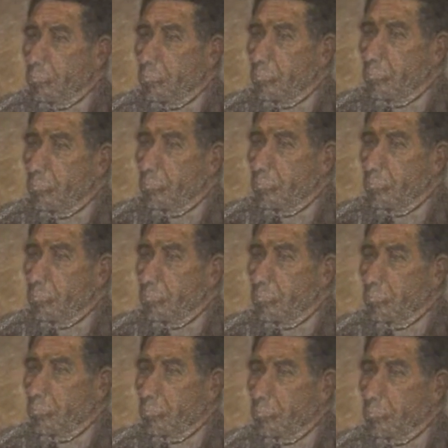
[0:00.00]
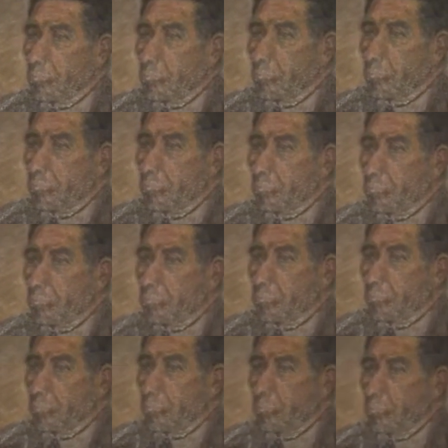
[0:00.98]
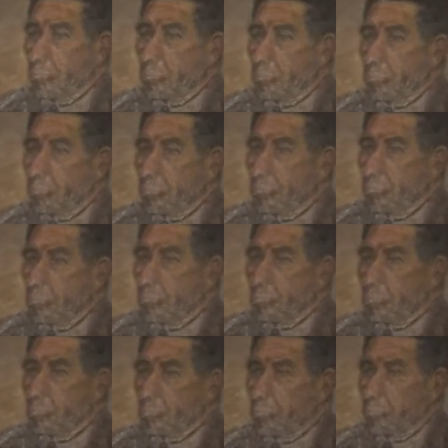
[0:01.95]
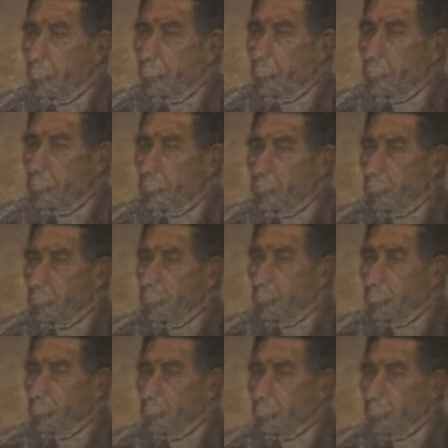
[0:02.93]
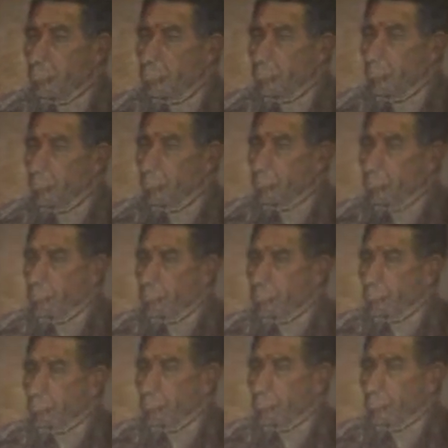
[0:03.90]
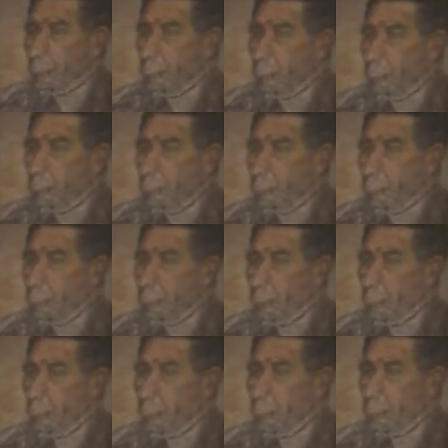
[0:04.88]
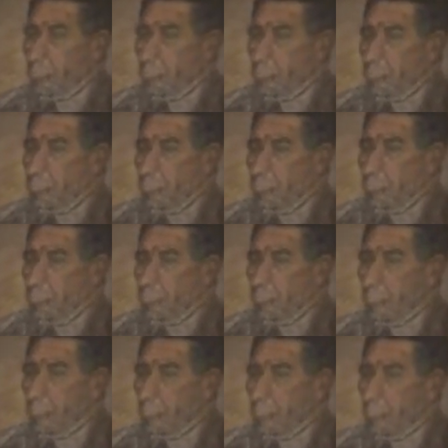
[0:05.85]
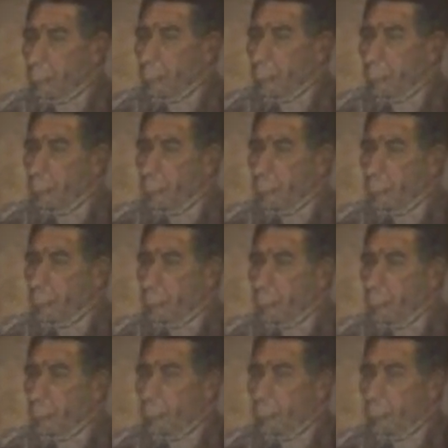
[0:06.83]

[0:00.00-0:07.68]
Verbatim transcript: Tuvo que pasarme durante, durante más o menos una semana, o menos, por horas, por horas nomás, porque